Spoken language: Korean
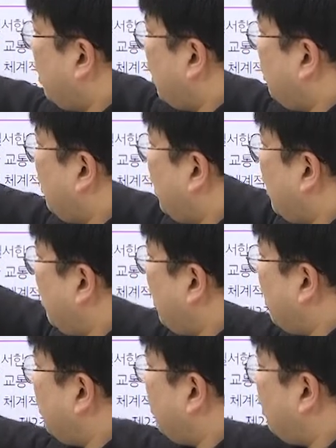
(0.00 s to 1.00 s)
그러니까
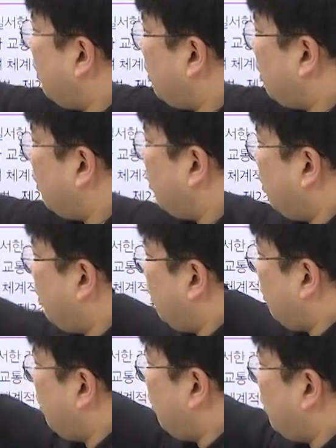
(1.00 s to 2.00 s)
미개발지에 대해서
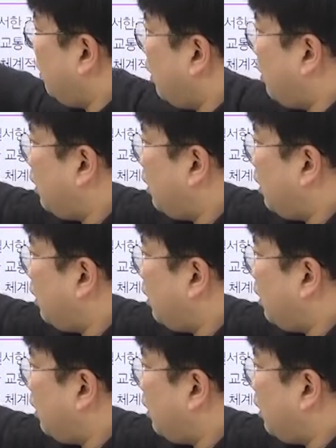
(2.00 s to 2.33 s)
성장